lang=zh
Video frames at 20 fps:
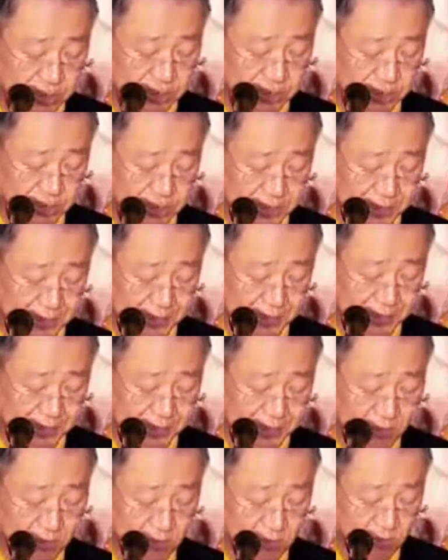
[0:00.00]
多情。
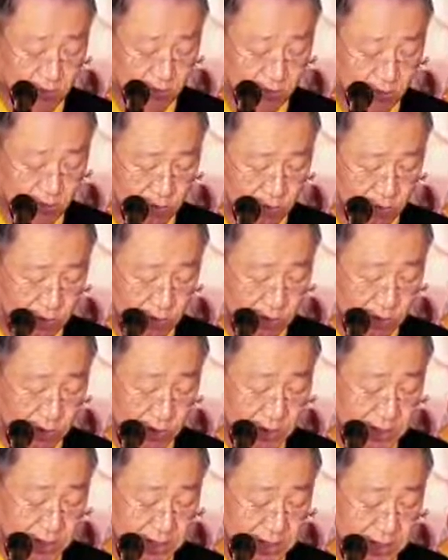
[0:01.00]
我
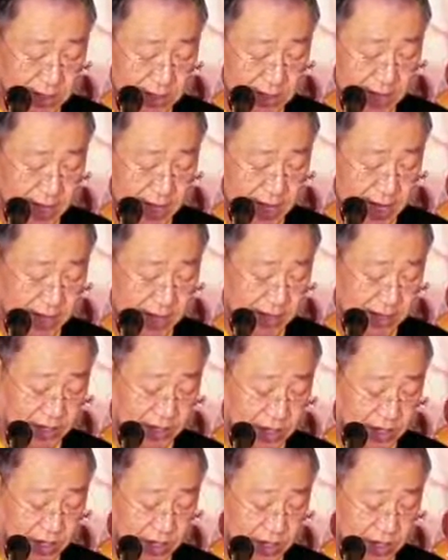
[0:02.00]
讲话很厉害的，
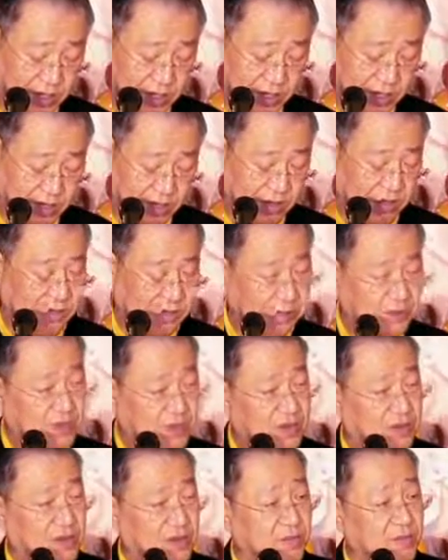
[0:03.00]
你不要
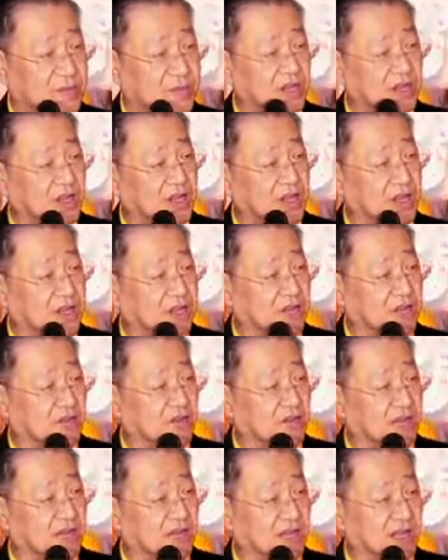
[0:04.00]
不，你不要介意
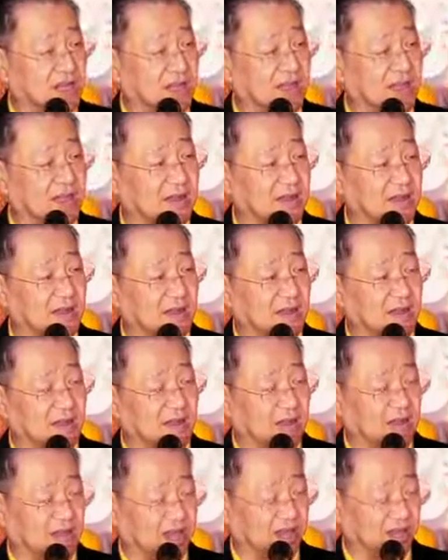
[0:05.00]
就好了。
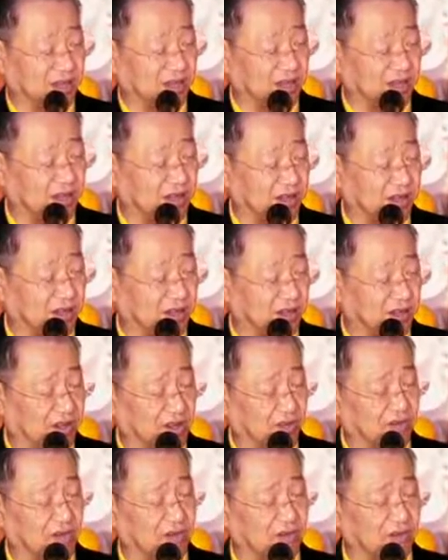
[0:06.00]
但是年轻人的
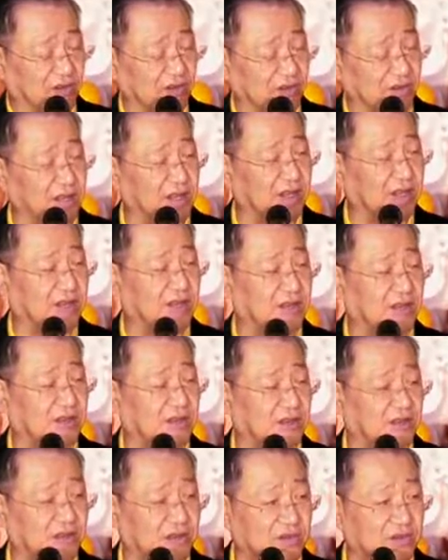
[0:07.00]
时候，年轻
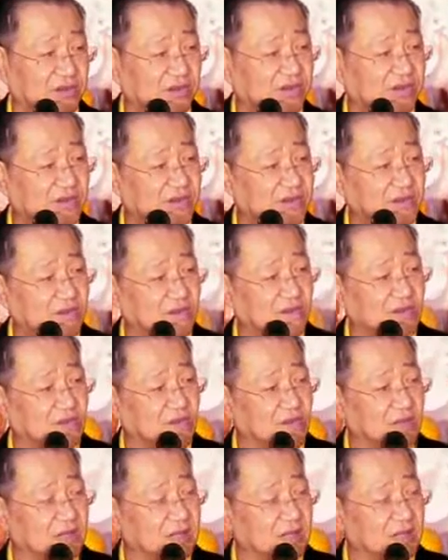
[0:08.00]
的时候，
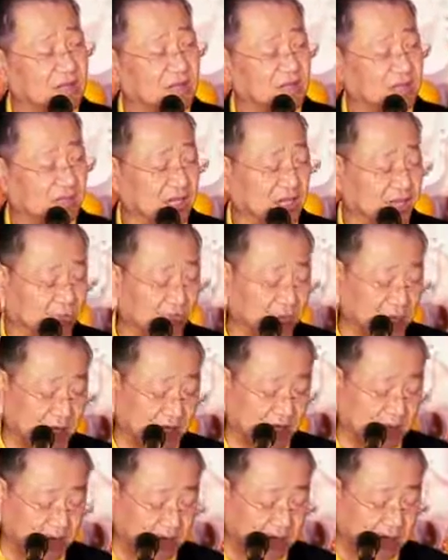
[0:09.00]
他现在不
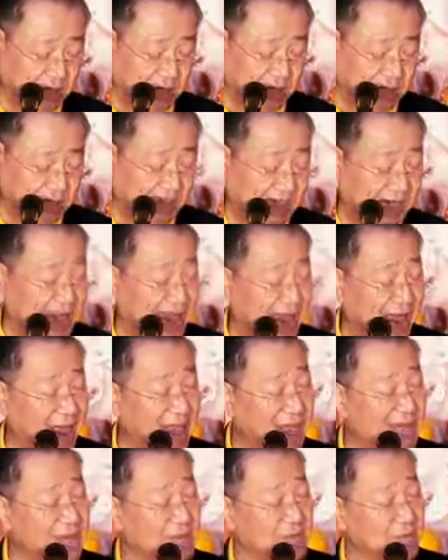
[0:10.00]
但有一个老太
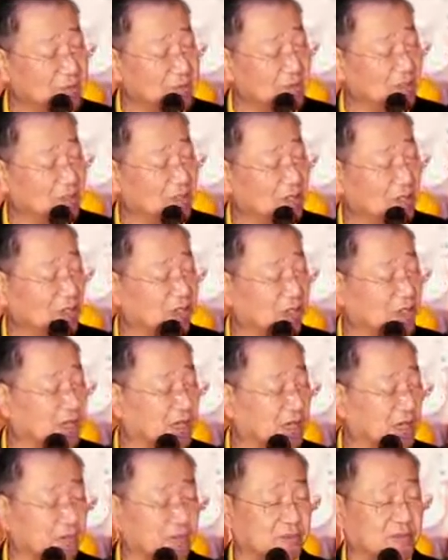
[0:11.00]
太妈，倒
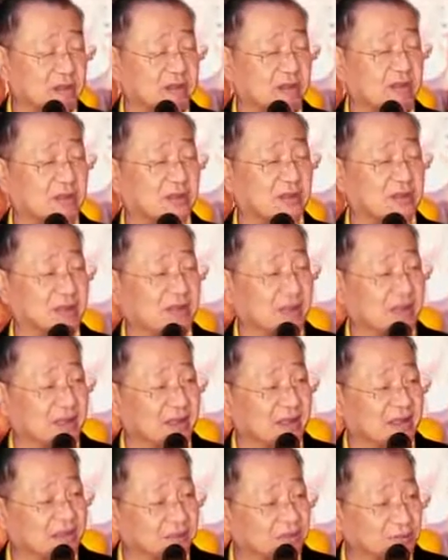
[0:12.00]
经常不来搞
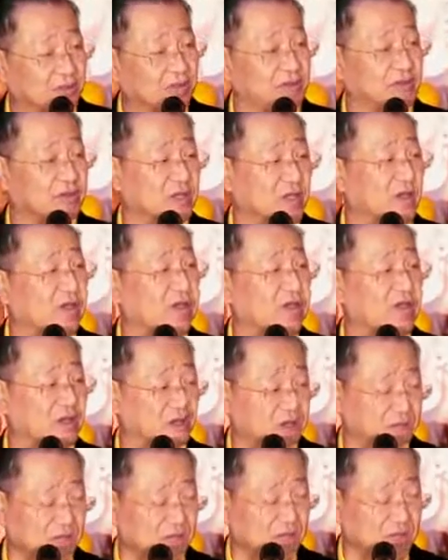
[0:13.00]
他，以还有
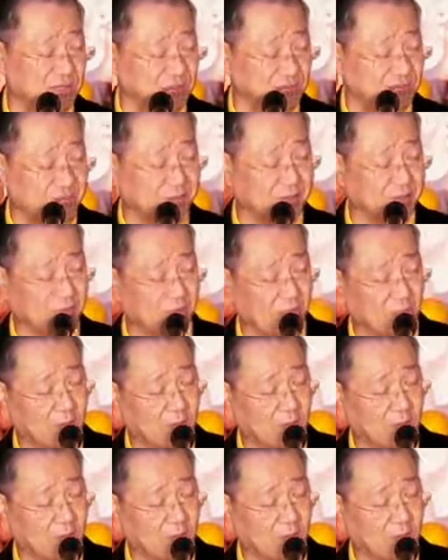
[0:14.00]
个女的，